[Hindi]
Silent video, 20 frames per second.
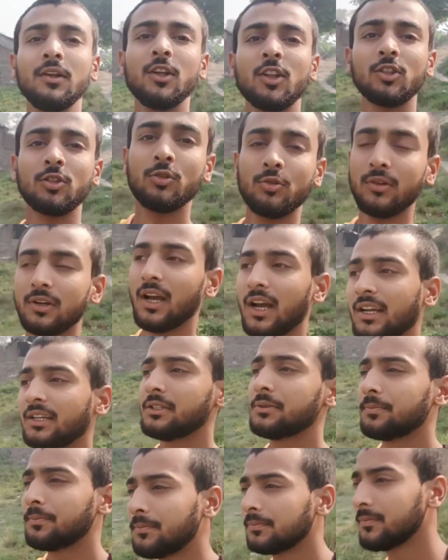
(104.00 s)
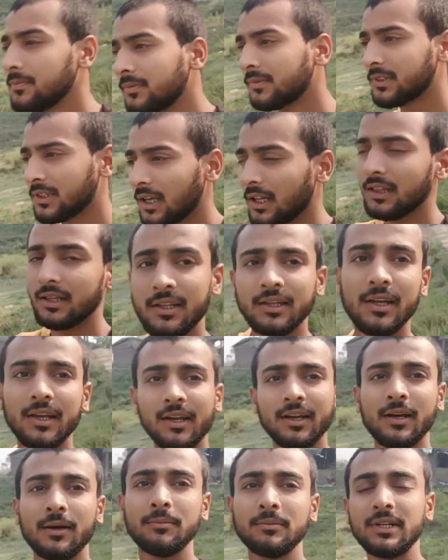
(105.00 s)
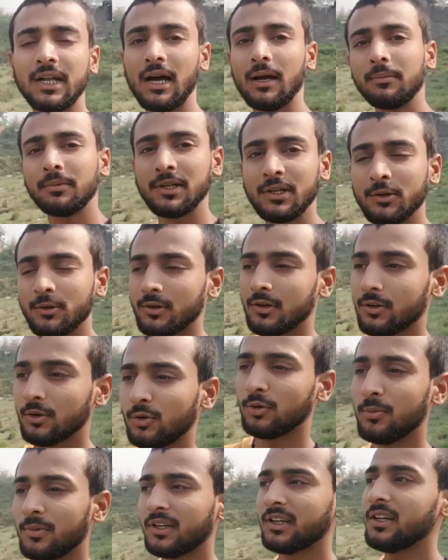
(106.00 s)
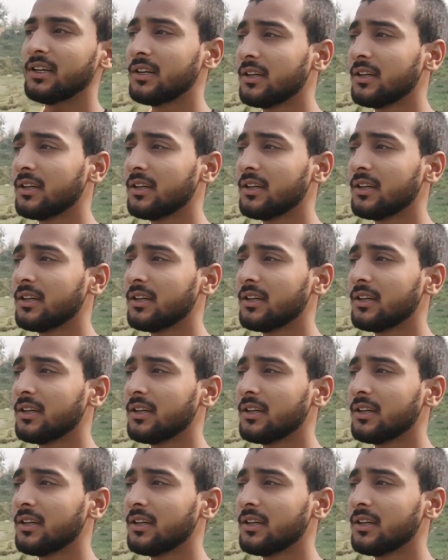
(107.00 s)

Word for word: तो गाइस चल दिए हम ढाब की ओर घूमने